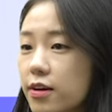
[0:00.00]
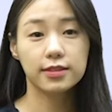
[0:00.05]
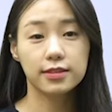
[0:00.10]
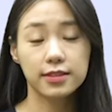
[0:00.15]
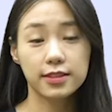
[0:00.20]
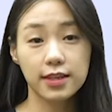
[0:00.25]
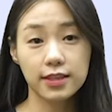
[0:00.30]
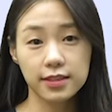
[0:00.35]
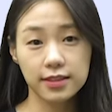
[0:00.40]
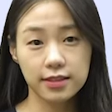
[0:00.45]

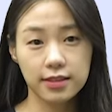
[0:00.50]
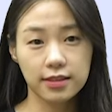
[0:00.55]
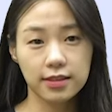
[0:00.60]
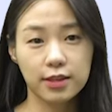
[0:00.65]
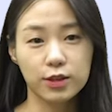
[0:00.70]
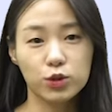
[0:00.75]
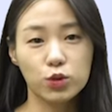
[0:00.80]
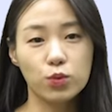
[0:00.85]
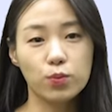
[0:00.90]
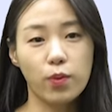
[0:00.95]
사실
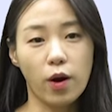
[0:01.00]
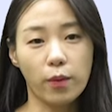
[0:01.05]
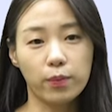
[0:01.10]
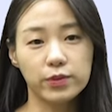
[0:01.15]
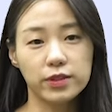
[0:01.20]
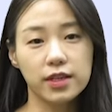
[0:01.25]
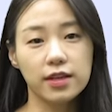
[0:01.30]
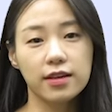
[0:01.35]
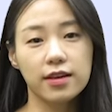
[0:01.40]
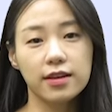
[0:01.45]
기존 법
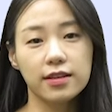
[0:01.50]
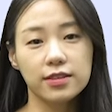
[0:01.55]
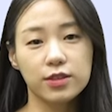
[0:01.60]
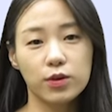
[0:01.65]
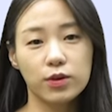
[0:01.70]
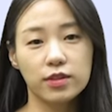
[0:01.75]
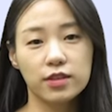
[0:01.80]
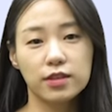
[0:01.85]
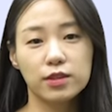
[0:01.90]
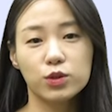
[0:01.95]

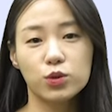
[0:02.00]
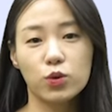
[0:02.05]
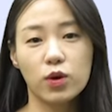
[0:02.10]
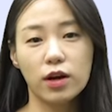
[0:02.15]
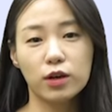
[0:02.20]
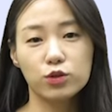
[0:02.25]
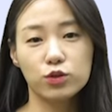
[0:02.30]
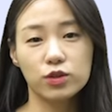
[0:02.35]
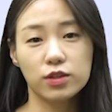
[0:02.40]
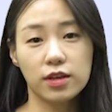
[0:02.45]
체계에서는
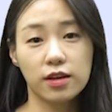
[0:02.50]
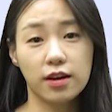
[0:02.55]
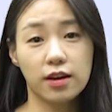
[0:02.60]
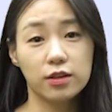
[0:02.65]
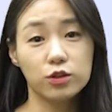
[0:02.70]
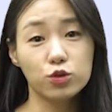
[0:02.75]
조각 투자가